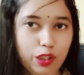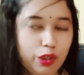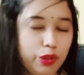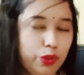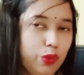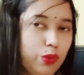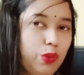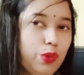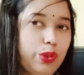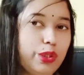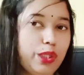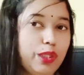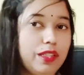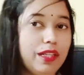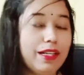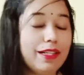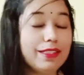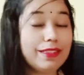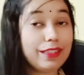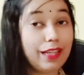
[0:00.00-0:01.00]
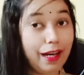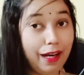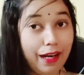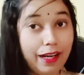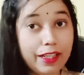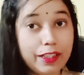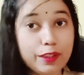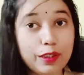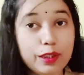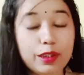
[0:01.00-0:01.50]
यूं तो शहनाज
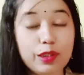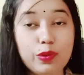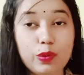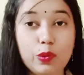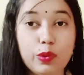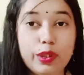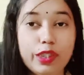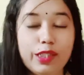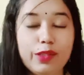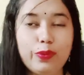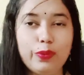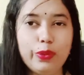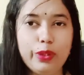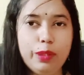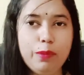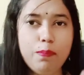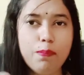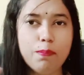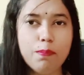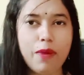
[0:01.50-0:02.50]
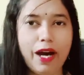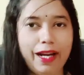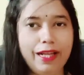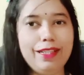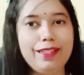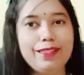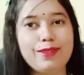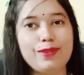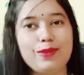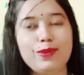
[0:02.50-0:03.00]
आए दिन कोई ना कोई
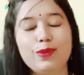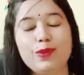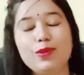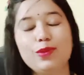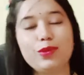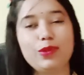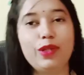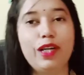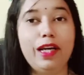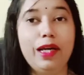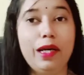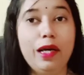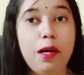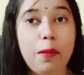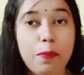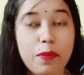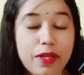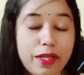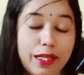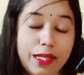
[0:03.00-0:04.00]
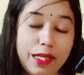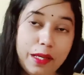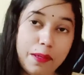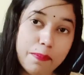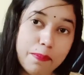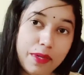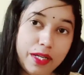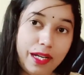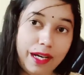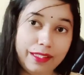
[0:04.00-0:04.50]
माइलस्टोन जो है अपने लिए
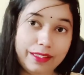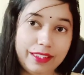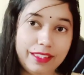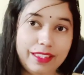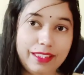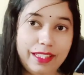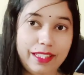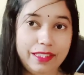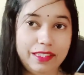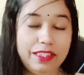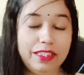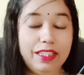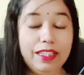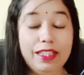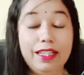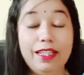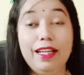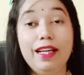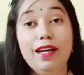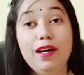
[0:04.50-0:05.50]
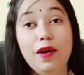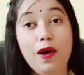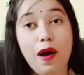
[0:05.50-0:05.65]
बनाती ही रहती हैं